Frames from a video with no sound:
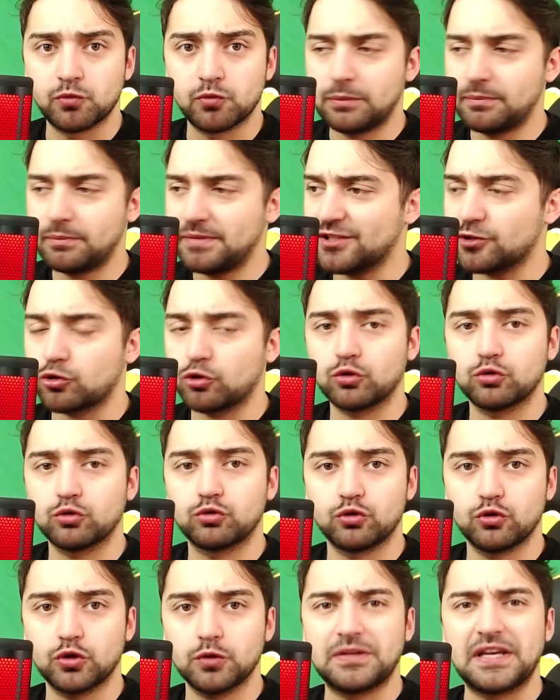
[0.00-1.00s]
Böyle bir sırada
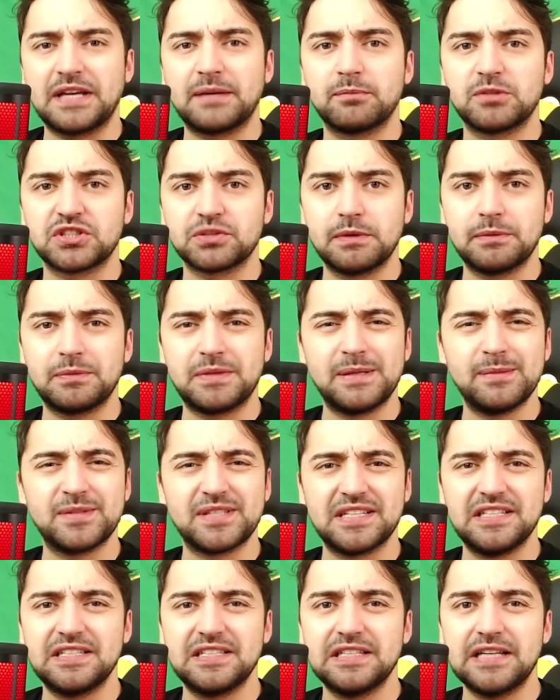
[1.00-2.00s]
oturuyorum. Tek başımayım.
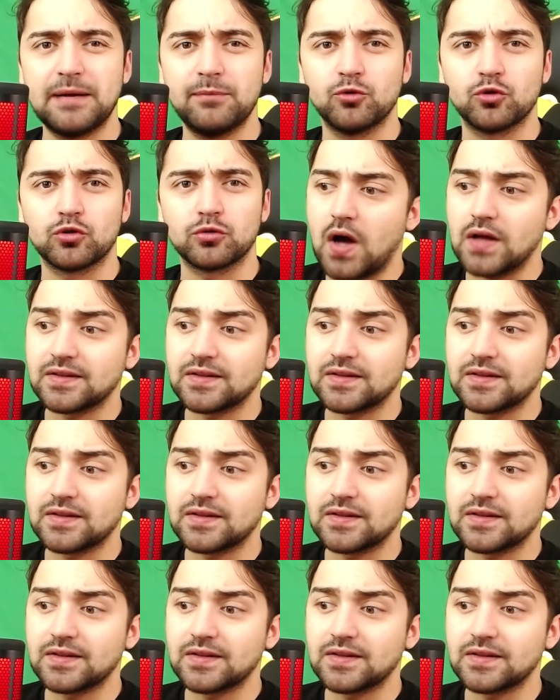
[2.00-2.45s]
Kimseyle ilgilenmiyorum.